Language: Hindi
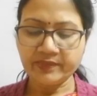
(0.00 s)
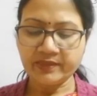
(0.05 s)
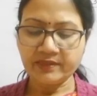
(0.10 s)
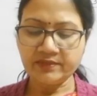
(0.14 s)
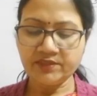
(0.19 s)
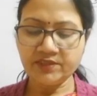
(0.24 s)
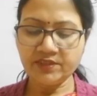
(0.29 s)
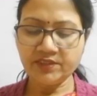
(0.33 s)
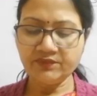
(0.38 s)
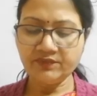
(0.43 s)

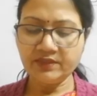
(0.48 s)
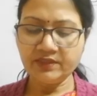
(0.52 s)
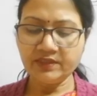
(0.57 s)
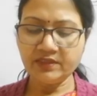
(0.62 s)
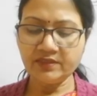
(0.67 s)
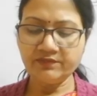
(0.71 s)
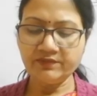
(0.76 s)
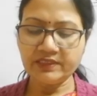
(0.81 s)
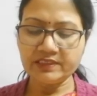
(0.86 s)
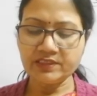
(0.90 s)
जीवन
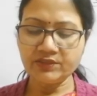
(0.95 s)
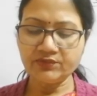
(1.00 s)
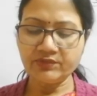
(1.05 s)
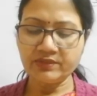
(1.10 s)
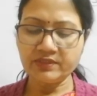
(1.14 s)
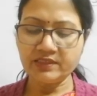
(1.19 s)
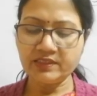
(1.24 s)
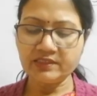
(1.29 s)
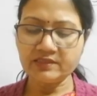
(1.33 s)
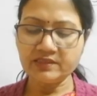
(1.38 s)
की
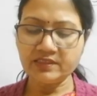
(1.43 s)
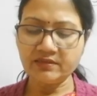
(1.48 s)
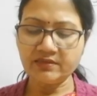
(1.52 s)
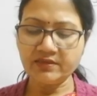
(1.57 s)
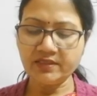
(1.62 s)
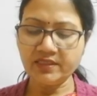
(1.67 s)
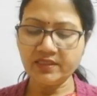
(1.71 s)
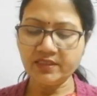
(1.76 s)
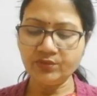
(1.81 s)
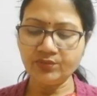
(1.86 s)
वास्तविकता
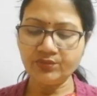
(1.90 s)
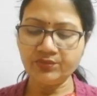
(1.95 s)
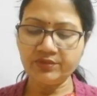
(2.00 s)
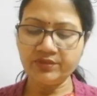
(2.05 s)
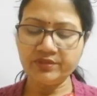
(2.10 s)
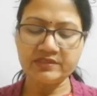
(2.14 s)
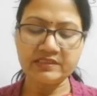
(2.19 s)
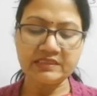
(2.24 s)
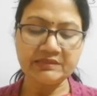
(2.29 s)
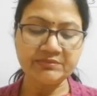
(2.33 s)
सत्ता ही
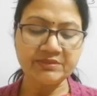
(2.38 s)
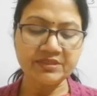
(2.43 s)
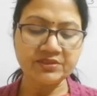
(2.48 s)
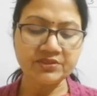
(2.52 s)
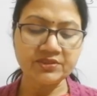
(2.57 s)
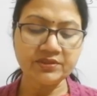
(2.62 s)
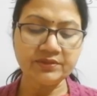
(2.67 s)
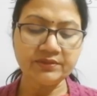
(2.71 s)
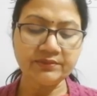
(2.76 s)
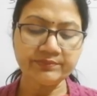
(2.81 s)
उनके
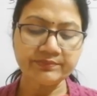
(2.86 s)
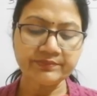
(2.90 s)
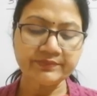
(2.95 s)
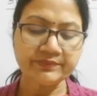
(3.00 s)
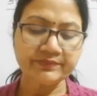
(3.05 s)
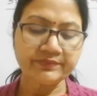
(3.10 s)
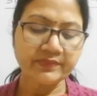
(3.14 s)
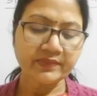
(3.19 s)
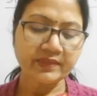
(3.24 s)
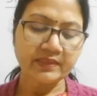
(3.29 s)
समक्ष
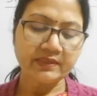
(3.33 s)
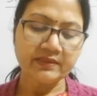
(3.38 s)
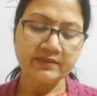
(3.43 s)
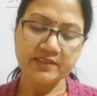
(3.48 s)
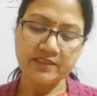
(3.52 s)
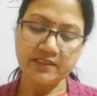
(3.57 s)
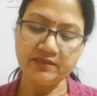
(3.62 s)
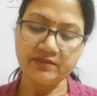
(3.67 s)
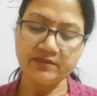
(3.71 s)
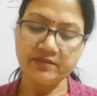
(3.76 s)

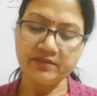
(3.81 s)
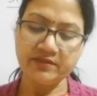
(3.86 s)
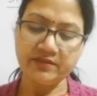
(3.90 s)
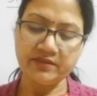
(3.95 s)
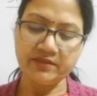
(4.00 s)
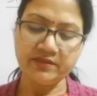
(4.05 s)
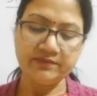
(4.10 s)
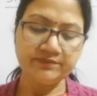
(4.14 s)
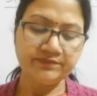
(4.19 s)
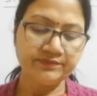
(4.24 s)
सत्य
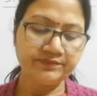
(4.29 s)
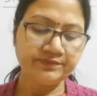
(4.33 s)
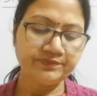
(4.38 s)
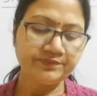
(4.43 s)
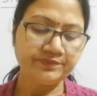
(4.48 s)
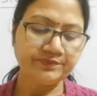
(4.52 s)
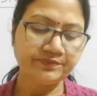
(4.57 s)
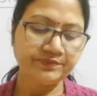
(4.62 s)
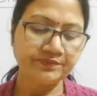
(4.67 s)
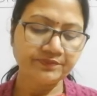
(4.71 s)
थी
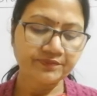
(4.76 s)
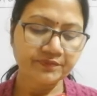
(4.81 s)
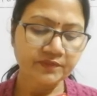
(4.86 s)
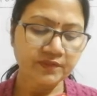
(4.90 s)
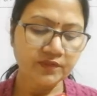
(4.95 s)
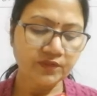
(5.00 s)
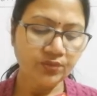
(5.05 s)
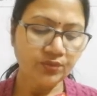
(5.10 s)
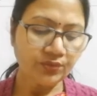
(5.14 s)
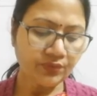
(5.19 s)

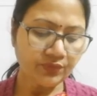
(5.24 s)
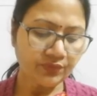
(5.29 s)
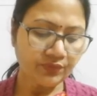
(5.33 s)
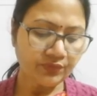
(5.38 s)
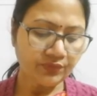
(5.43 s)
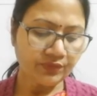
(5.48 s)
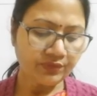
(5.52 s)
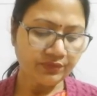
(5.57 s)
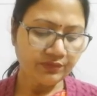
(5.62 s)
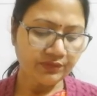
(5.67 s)
तो
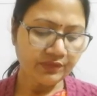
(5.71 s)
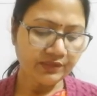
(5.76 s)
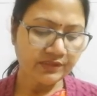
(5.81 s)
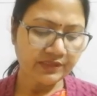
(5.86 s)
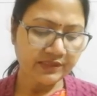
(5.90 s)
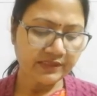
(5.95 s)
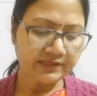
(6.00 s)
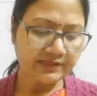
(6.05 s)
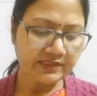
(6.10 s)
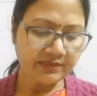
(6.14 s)

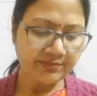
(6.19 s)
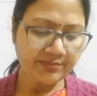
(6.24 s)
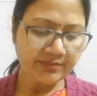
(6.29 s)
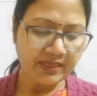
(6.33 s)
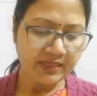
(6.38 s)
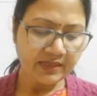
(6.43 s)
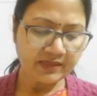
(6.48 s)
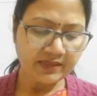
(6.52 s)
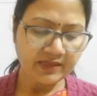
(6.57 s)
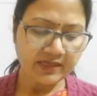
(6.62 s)
इस तरह से
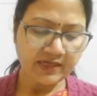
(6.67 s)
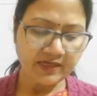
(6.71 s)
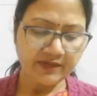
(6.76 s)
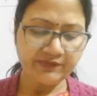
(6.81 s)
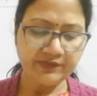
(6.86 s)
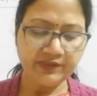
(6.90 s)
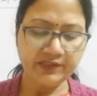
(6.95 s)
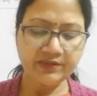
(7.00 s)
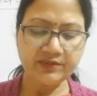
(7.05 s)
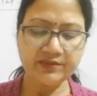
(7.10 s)

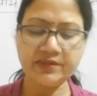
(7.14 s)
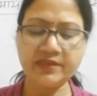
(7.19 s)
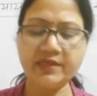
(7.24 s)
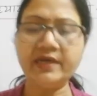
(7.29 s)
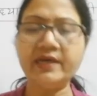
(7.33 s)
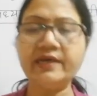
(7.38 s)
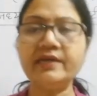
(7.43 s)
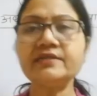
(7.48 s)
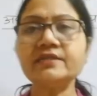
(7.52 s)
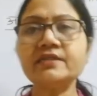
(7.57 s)
महाकाव्य
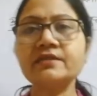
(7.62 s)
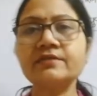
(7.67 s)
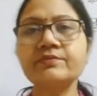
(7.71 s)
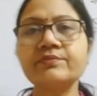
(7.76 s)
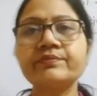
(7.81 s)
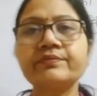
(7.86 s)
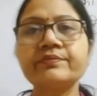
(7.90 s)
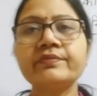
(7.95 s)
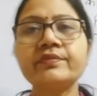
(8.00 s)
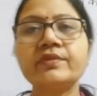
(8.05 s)
इतिहास
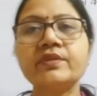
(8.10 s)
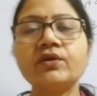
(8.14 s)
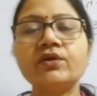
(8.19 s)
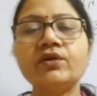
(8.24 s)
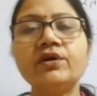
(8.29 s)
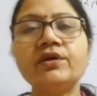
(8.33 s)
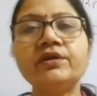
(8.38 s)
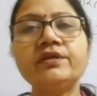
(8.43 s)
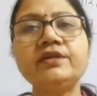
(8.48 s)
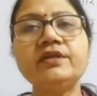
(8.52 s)

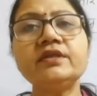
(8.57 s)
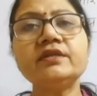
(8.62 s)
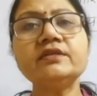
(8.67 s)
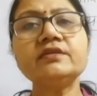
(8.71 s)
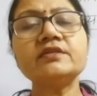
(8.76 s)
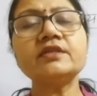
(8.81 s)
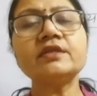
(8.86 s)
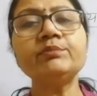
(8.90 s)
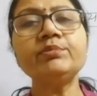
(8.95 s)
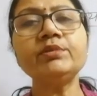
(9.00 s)
और ये
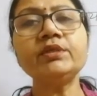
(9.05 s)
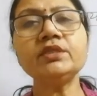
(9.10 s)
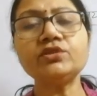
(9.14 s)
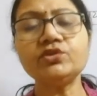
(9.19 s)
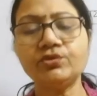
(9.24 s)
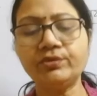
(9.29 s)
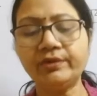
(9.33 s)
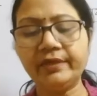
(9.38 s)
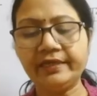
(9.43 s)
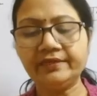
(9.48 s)
सभी
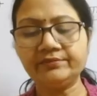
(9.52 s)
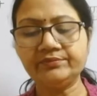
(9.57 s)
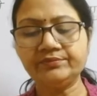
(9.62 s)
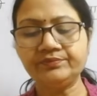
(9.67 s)
जो है